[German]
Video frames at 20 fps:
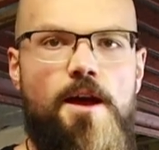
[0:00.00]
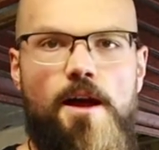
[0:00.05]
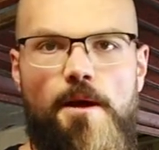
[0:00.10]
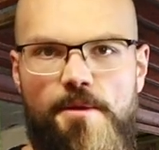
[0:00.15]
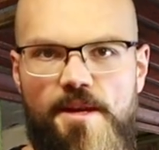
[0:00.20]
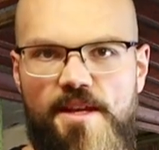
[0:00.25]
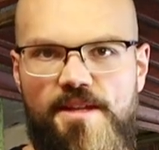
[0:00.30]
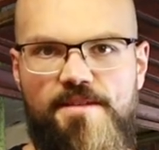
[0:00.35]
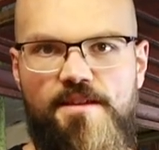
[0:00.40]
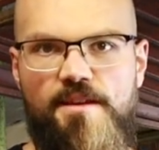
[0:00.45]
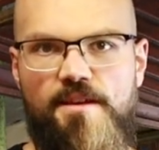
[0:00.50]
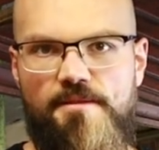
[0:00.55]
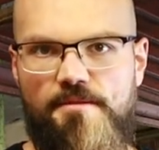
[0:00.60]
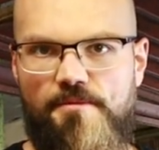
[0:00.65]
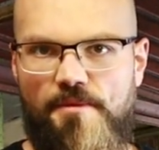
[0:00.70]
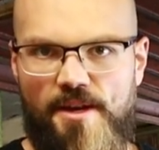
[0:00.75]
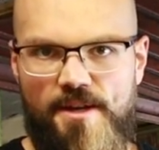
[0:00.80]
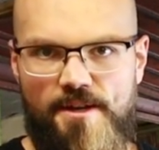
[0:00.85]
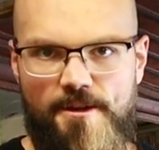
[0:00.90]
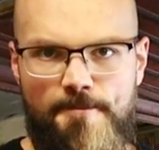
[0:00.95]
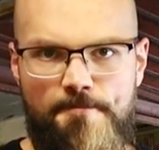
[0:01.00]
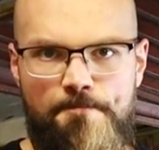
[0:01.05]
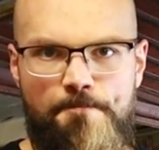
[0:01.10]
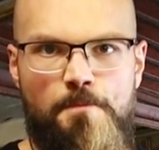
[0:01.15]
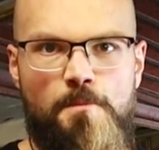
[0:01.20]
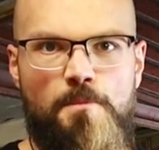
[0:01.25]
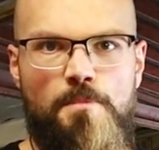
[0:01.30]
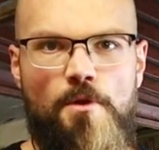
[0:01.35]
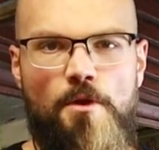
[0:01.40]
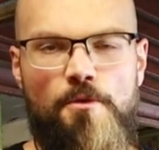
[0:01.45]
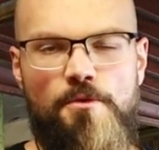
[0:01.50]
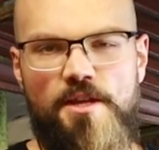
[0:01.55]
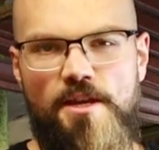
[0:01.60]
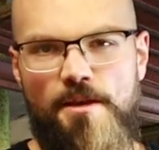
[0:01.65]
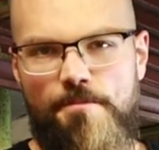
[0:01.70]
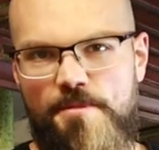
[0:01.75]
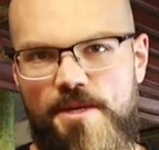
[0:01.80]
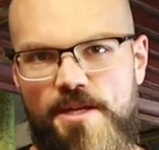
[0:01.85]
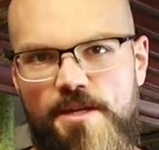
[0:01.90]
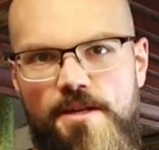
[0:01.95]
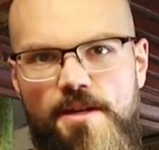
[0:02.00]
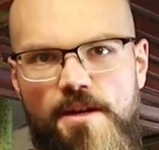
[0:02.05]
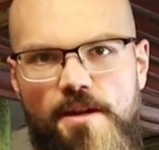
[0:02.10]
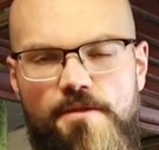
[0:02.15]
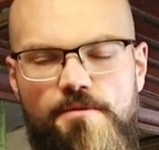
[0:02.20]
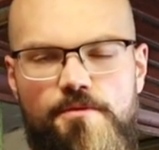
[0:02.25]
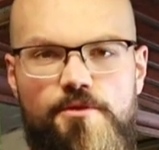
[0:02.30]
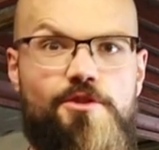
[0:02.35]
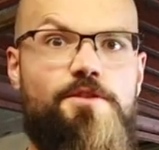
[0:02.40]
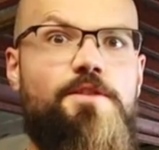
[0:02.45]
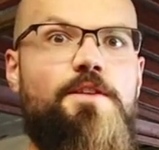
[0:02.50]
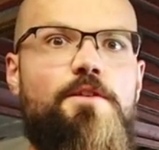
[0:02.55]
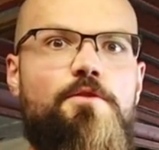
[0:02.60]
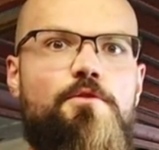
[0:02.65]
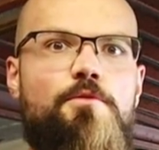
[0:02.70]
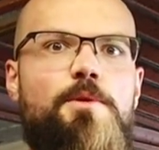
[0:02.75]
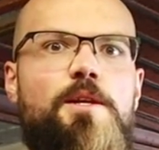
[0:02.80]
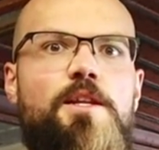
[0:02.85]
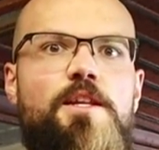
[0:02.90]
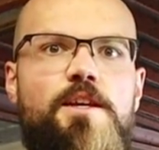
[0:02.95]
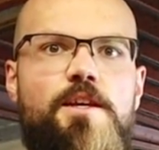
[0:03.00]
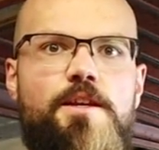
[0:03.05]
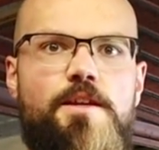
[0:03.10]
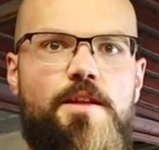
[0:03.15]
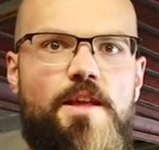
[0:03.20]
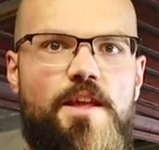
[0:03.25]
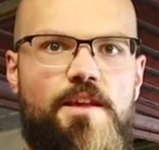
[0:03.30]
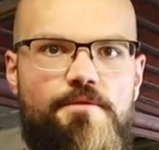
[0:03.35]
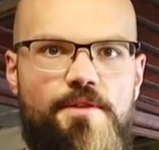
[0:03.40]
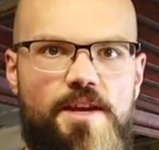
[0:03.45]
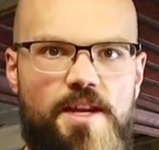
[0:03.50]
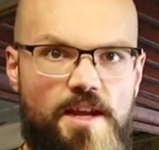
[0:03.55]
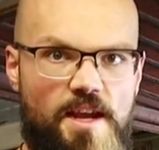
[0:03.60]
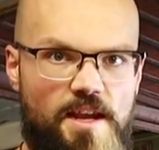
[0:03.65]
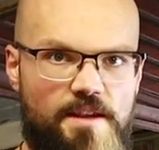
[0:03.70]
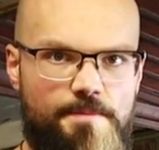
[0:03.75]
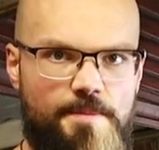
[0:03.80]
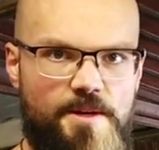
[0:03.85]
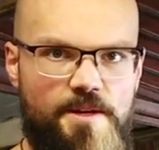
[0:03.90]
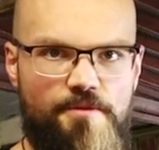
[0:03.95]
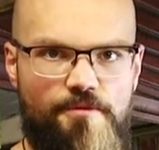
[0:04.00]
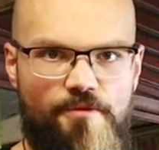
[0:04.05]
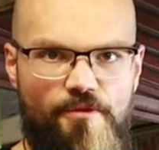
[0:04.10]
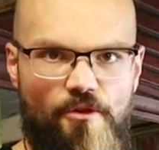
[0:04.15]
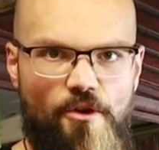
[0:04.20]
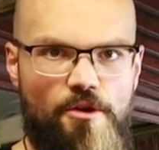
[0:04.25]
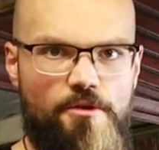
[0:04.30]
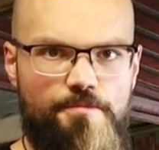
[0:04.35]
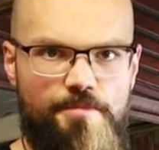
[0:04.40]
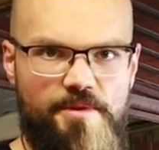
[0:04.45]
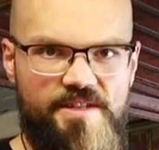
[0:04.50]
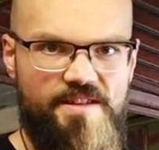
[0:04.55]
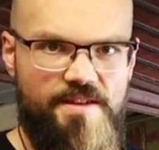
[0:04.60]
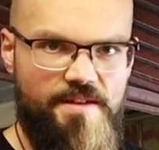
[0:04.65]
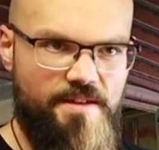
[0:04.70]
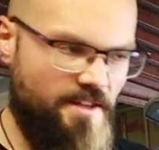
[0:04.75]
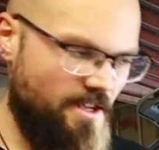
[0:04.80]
Aber jetzt geht es weiter und ich habe mir in der Zwischenzeit überlegt, ich werde erstmal die Front, bis ich